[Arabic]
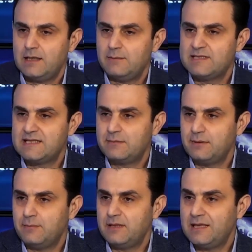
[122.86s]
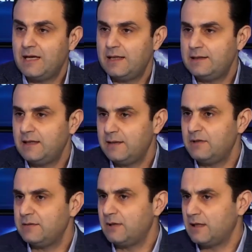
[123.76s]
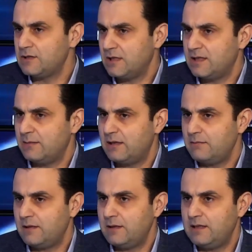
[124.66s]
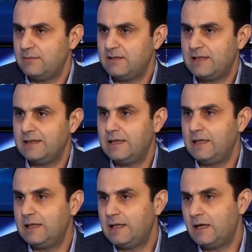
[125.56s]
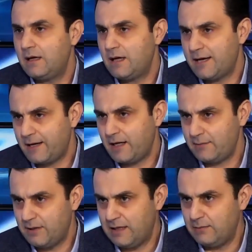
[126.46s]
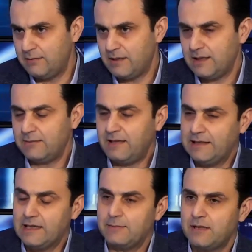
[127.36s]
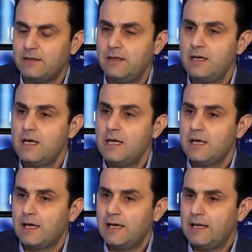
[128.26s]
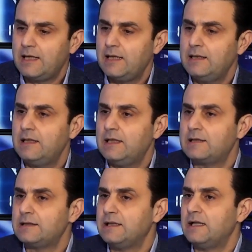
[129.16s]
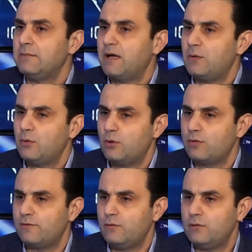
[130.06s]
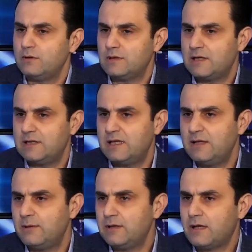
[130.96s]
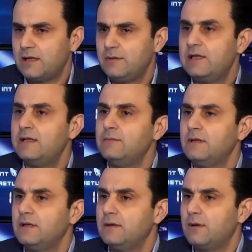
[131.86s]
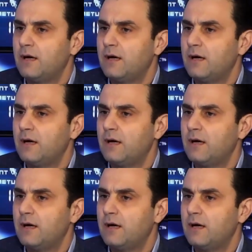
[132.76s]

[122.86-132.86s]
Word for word: بتسبب يا التهابات بالغشاء تبع المعده يا بتأدي لارحى بقلب مم. نعم. المعده عم نحكي كمعده غير اكيد الارتداد المعوي والرفلو تقريبا اغلبيه اللبنانيه